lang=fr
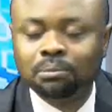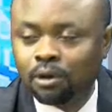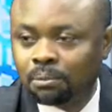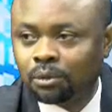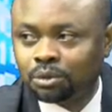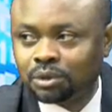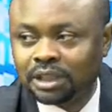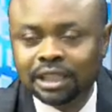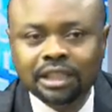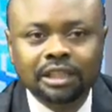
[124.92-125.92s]
bons produits
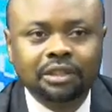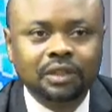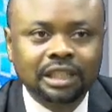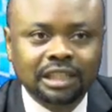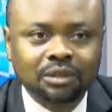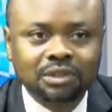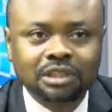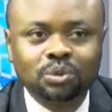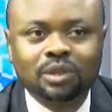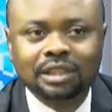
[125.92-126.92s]
et que les clients aussi
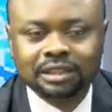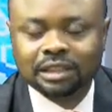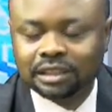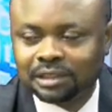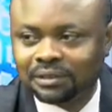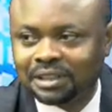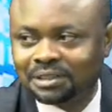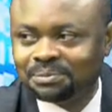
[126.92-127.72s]
soient satisfaits.